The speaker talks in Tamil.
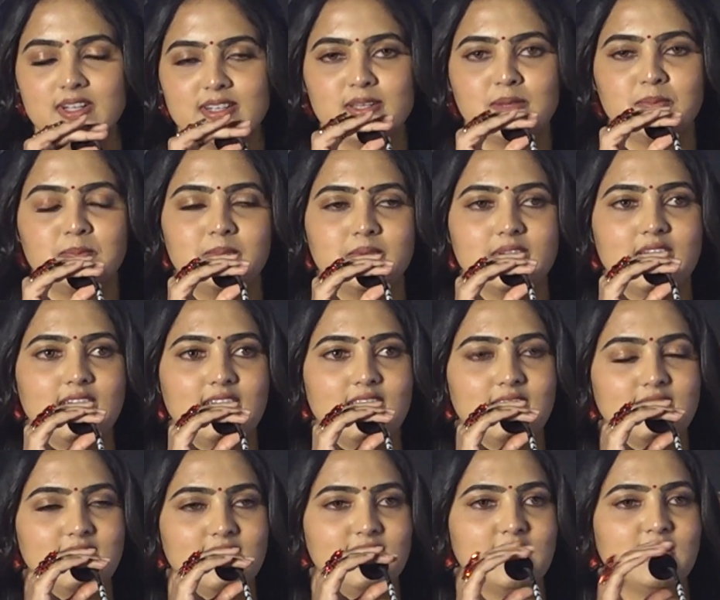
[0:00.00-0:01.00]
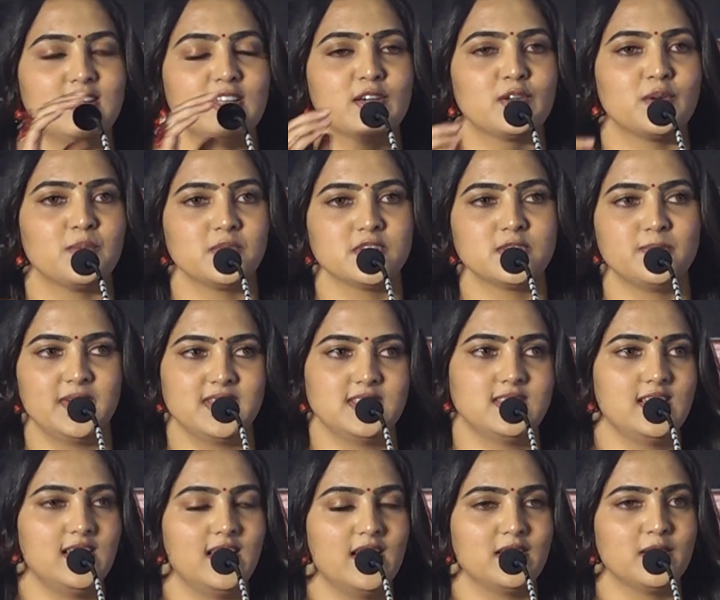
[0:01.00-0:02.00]
பில்டப் என் கெரியர்லேயே ரொம்ப
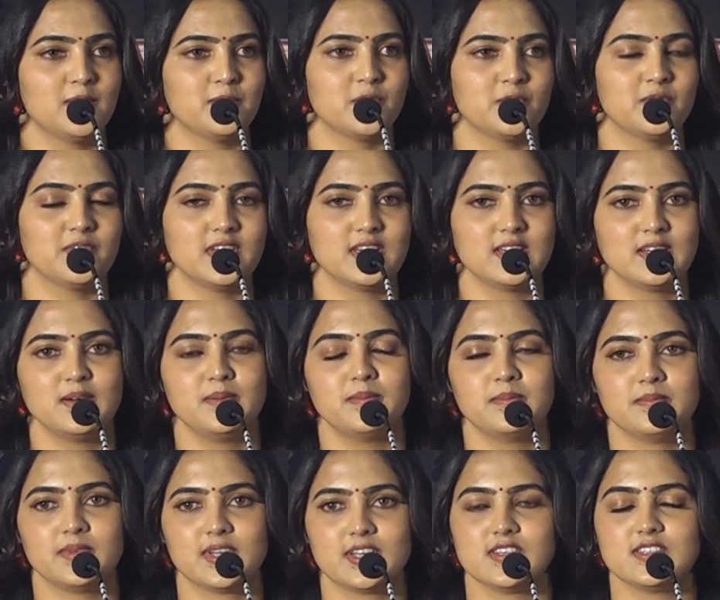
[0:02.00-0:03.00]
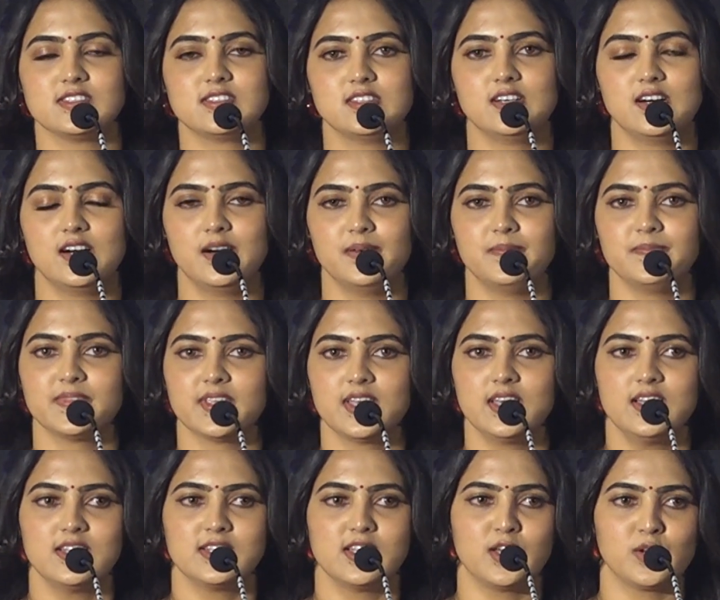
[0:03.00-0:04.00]
ஸ்பெஷலான மூவி பிகாஸ்
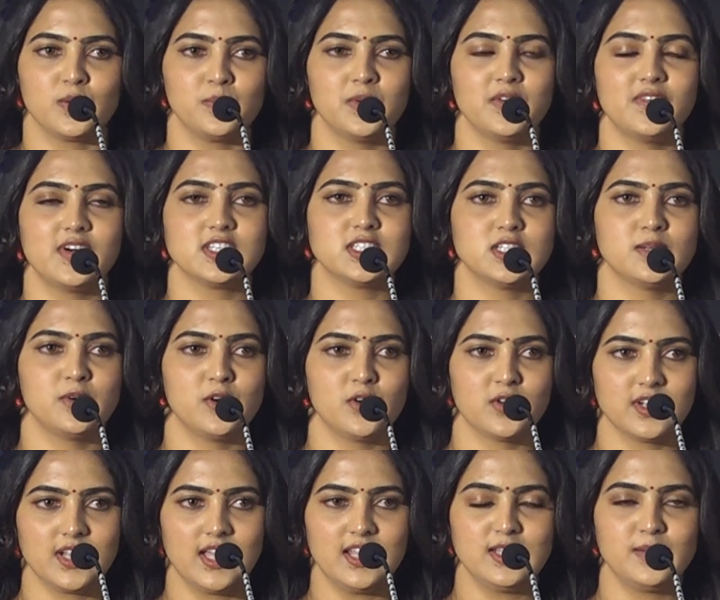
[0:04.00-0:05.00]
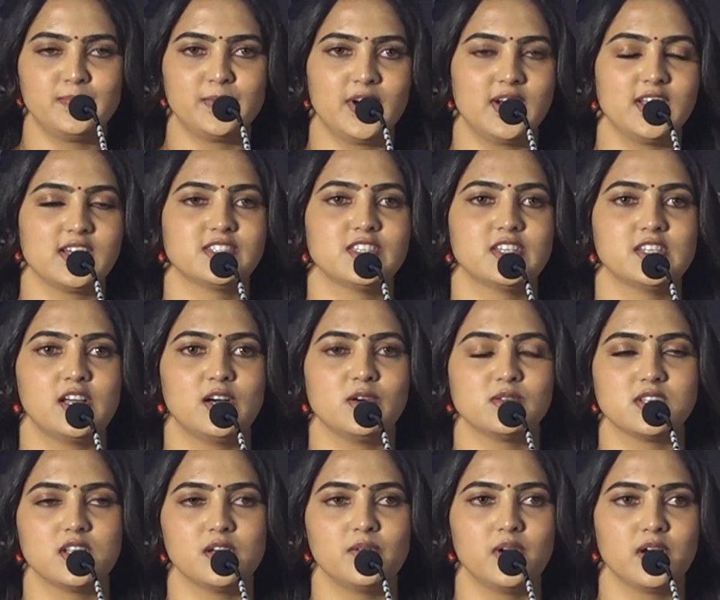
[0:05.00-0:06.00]
நான் ரொம்ப வருஷமாக ஒரு நல்ல ப்ரொடக்ஷன்
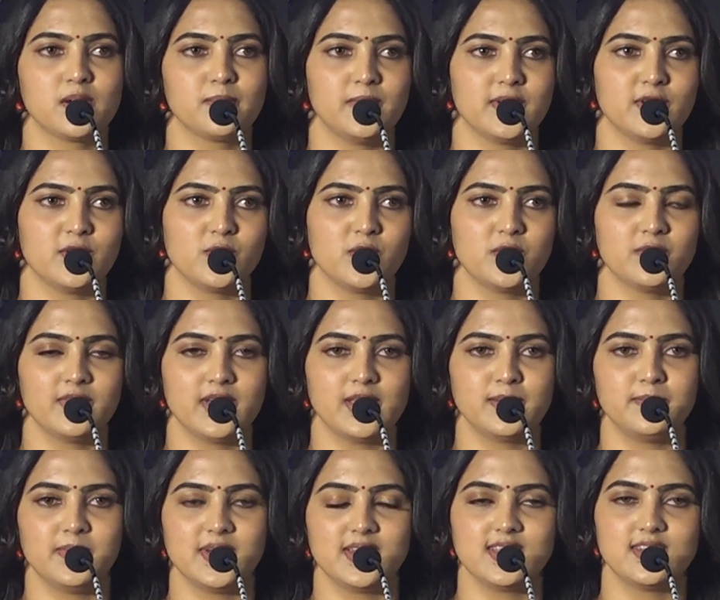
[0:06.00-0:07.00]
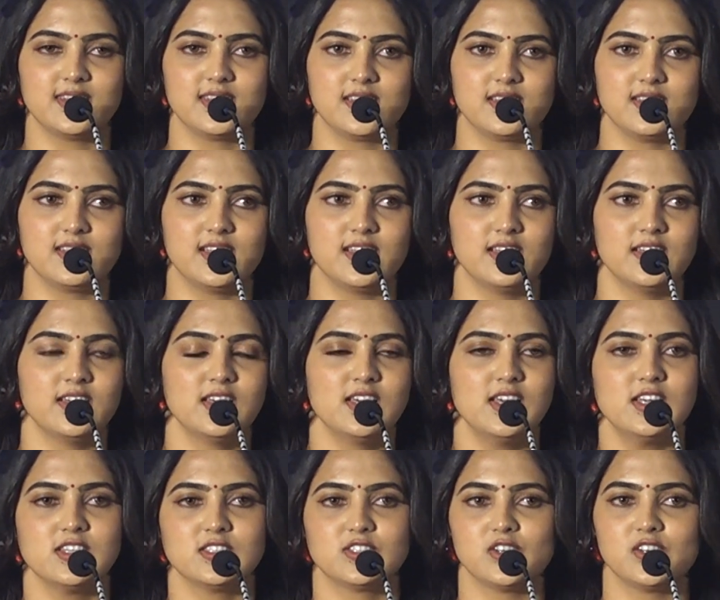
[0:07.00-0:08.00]
ஹவுஸில் ஒர்க் பண்ணணும்னு வெயிட் பண்ணிட்டு இருந்தேன்
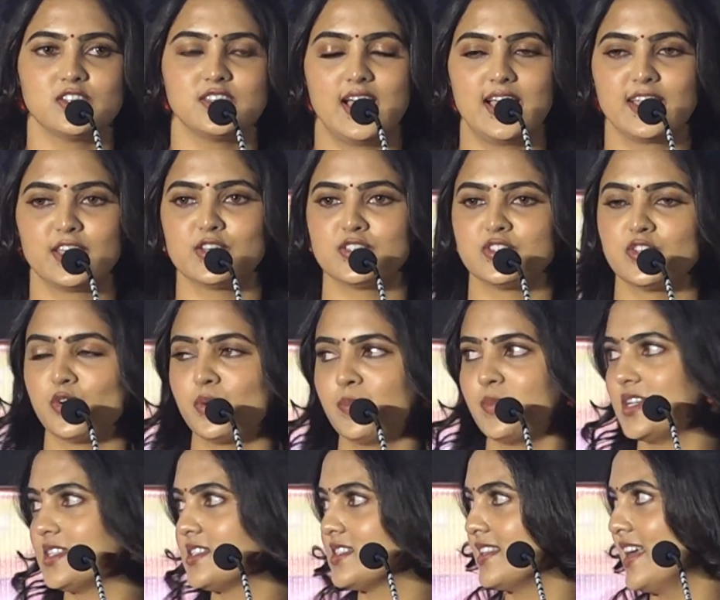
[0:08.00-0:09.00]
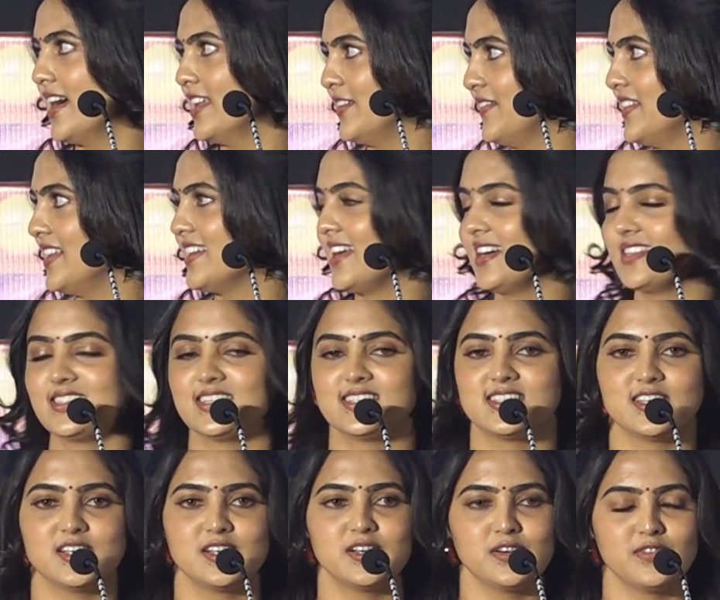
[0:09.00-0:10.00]
ஸோ தேங்க்யூ ஸோ மச் ஞானவேல் ராஜா
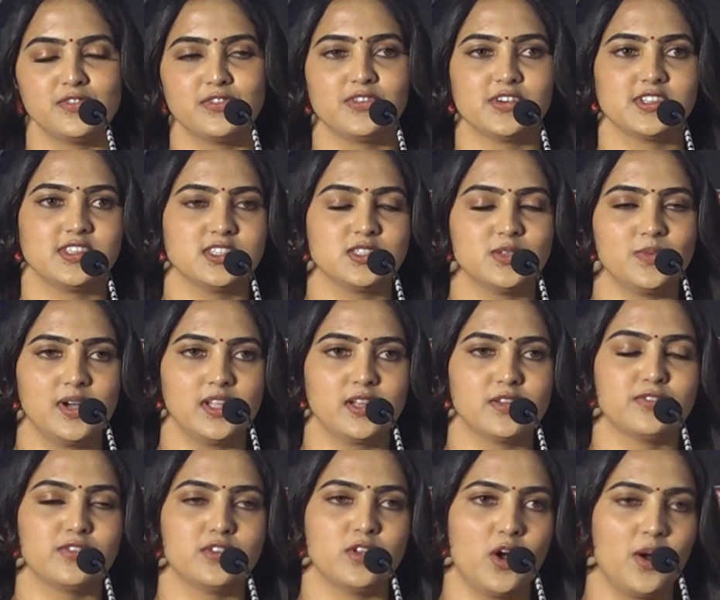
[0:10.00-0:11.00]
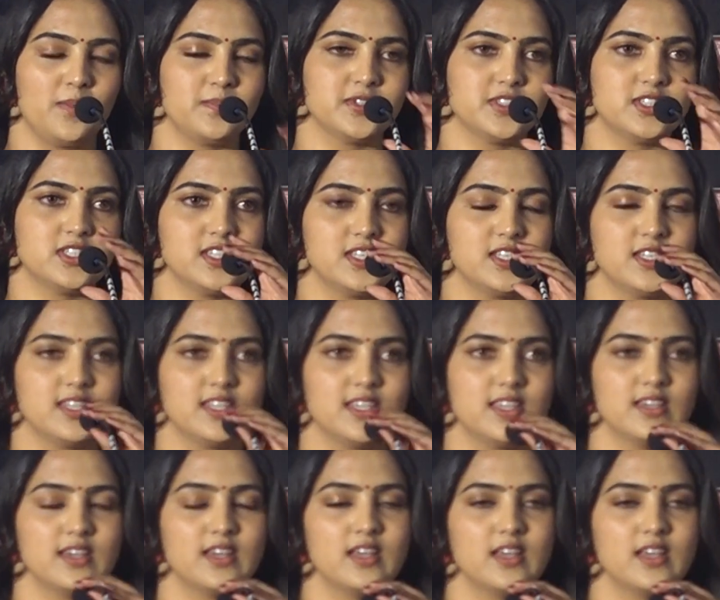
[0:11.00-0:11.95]
சார் ஃபார் திஸ் வண்டர்ஃபுல் ஆப்பர்ச்சுனிட்டி